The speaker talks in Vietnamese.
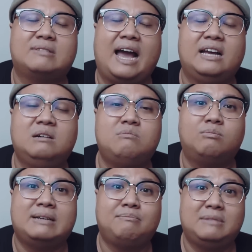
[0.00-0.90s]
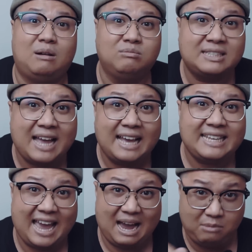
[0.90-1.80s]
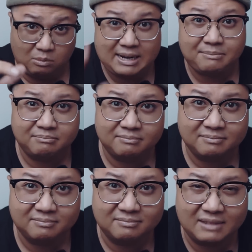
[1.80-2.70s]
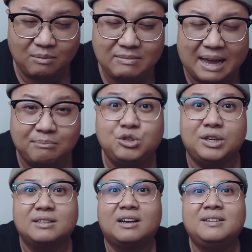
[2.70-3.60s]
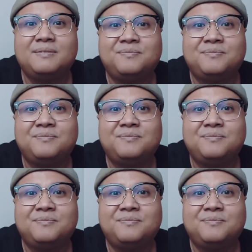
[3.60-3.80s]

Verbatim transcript: tại ở đó một năm là ông xa nhà một năm để ông làm cái chuyện đó